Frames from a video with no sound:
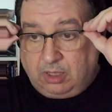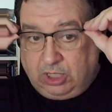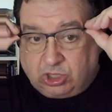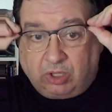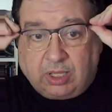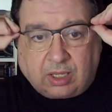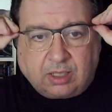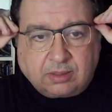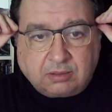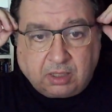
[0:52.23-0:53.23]
Y se lo dije,
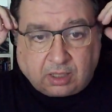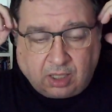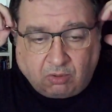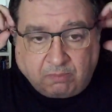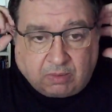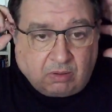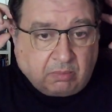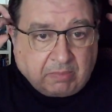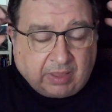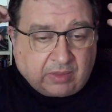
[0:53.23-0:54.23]
le dije, Juan Pablo,
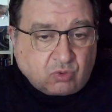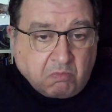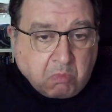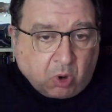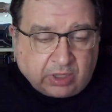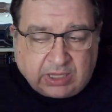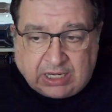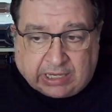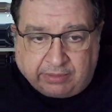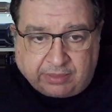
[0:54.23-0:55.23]
me pareces un borde de
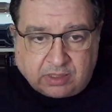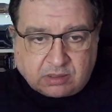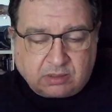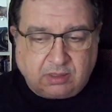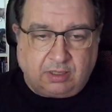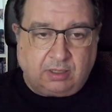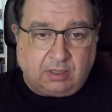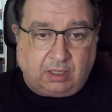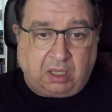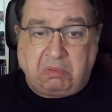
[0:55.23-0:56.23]
narices.
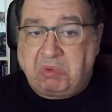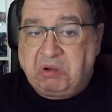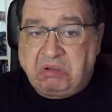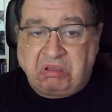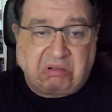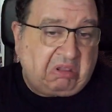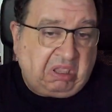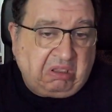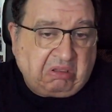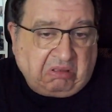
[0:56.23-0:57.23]
Y miró y dijo,
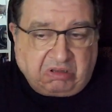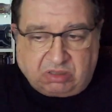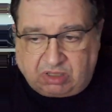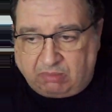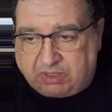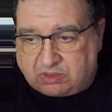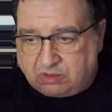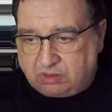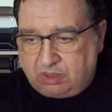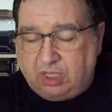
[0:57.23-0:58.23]
y,
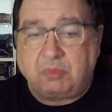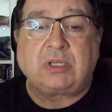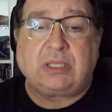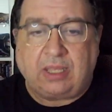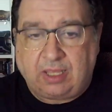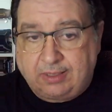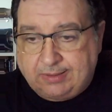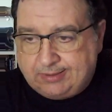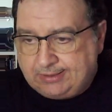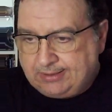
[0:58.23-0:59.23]
pasó, digamos que te dé.